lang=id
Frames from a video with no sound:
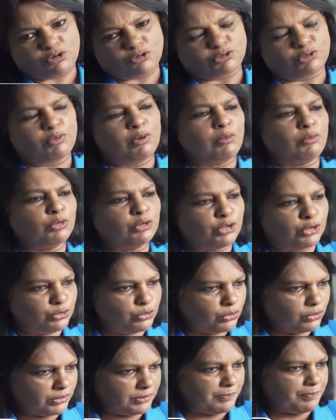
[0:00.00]
Mei
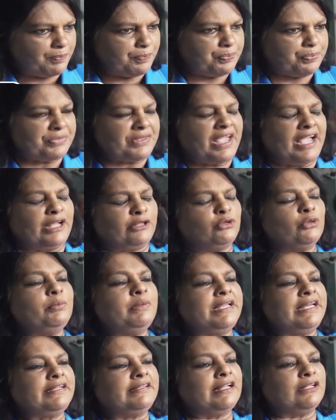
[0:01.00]
sing wis
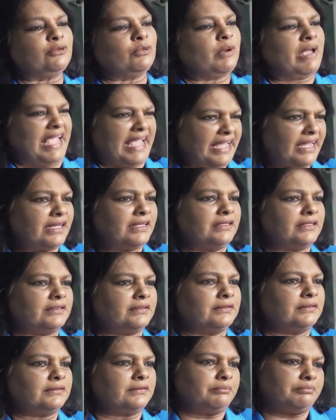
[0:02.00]
kepungkur peparengan
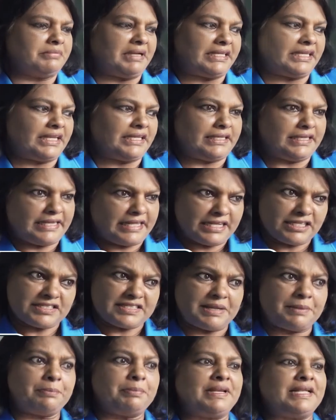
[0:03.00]
karo wakil
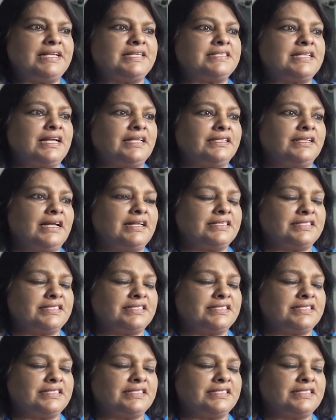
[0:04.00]
bevelhebber Werner